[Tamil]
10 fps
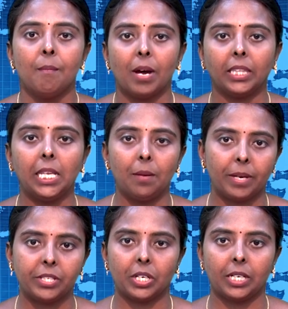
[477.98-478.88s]
மத்திய
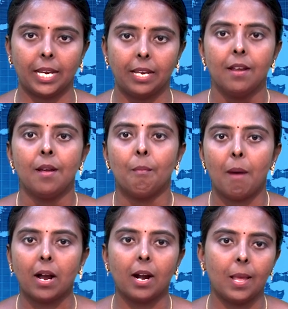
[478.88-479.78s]
பட்ஜெட்டை
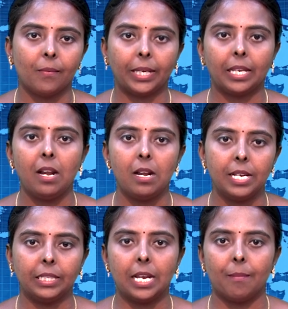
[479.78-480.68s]
மக்களவையில்
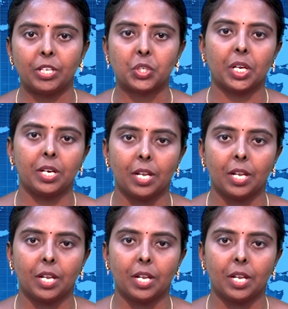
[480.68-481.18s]
நிதியமைச்சர்